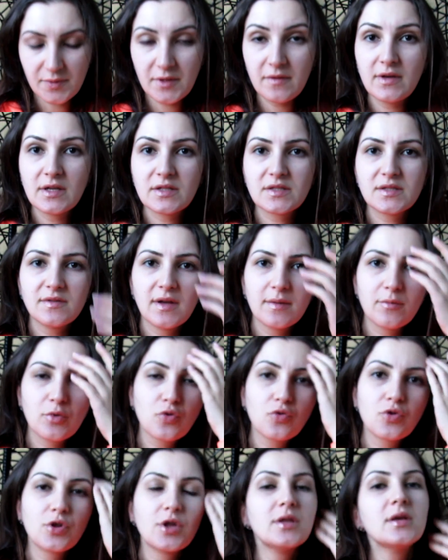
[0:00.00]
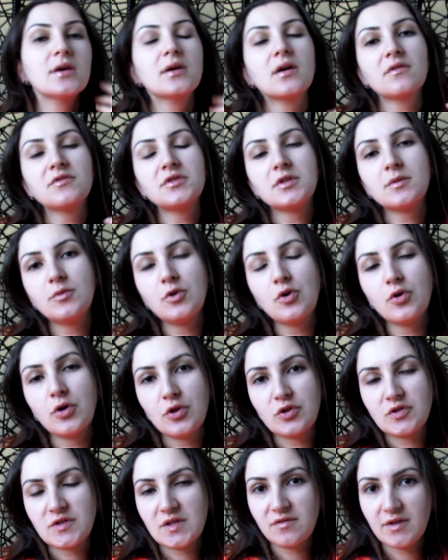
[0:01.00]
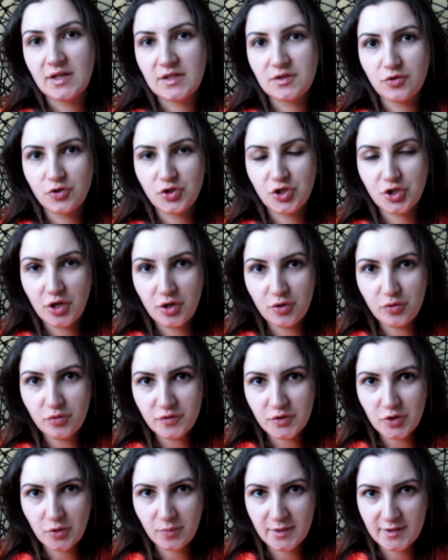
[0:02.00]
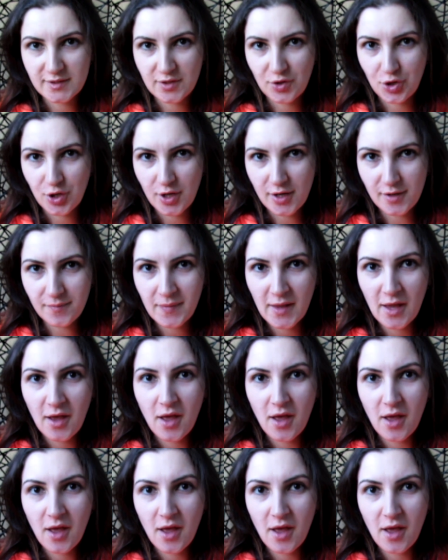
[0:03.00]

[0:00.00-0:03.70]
привет, с вами Шушаник, автор блога usadvice.ru, все про США.